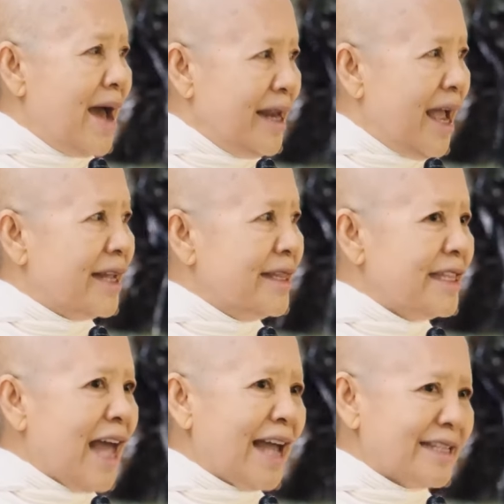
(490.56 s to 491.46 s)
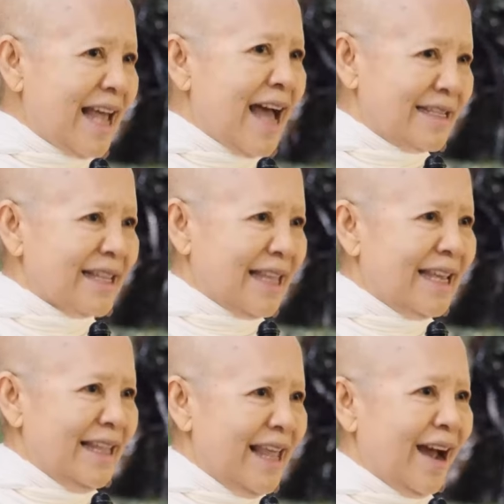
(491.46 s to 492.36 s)
เนี่ยนิทานสร้างสติ
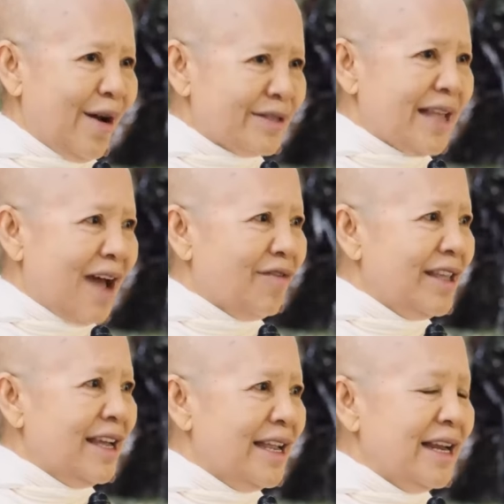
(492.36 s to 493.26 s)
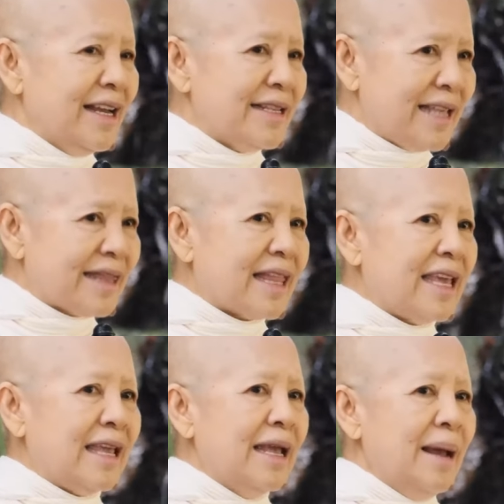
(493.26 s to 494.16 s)
เนี่ยเขาสร้างไว้อย่างนี้เลยสติ